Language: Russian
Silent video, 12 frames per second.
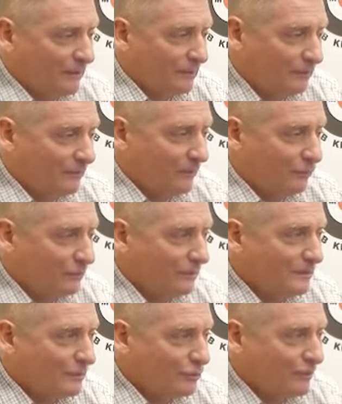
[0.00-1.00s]
там два года
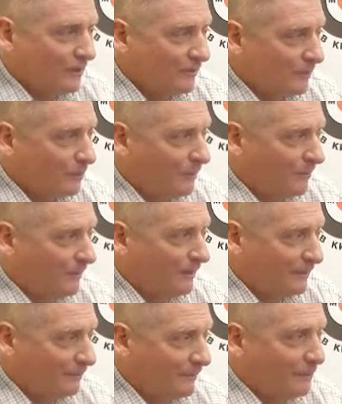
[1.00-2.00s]
отслужили, а вам
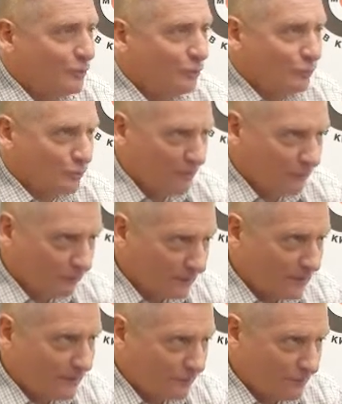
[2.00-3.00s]
говорят, а вам еще нужно год
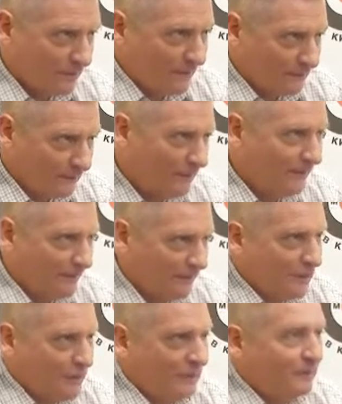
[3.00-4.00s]
отслужить там, да? Или
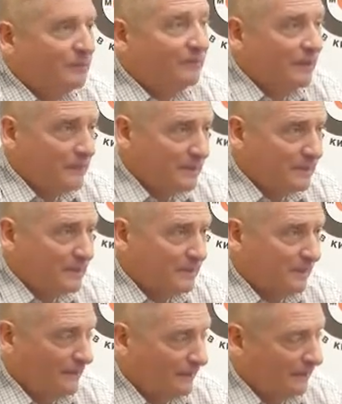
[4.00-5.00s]
даже хотя бы два месяца.
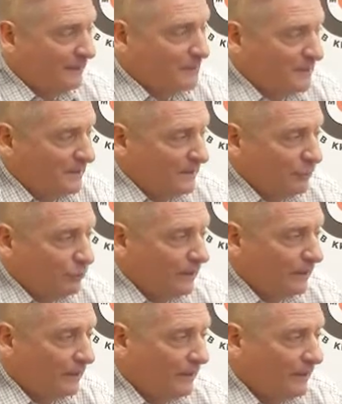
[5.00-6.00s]
Это
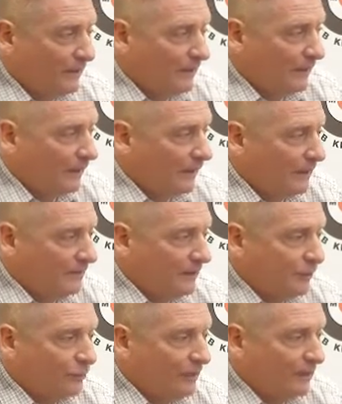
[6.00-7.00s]
психология. А для
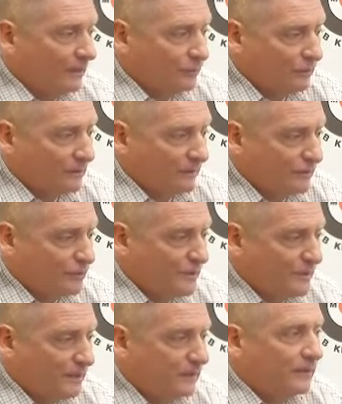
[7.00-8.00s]
людей, которые там
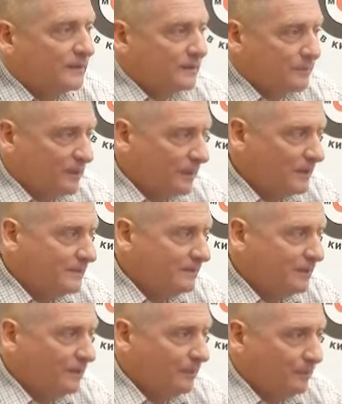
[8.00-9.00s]
60 лет собирались
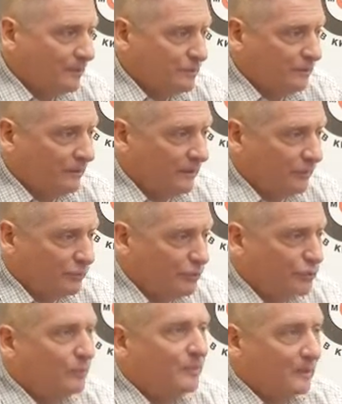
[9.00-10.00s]
выйти на пенсию, говорят, нужно
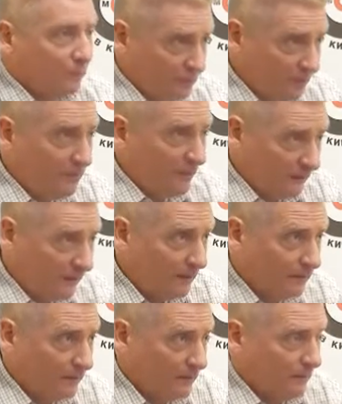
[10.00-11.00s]
еще поработать 5 лет.
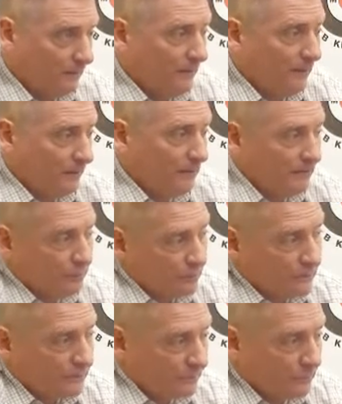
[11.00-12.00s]
То
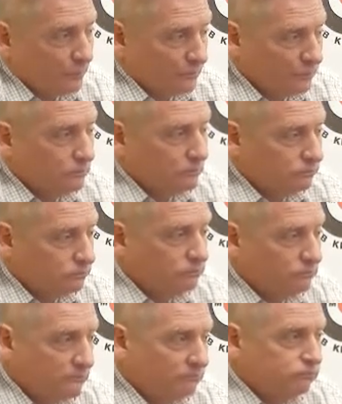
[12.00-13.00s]
есть, ну...
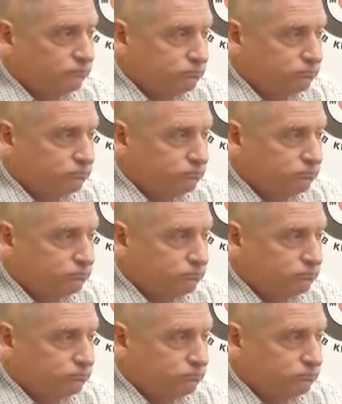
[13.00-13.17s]
Нет, ну,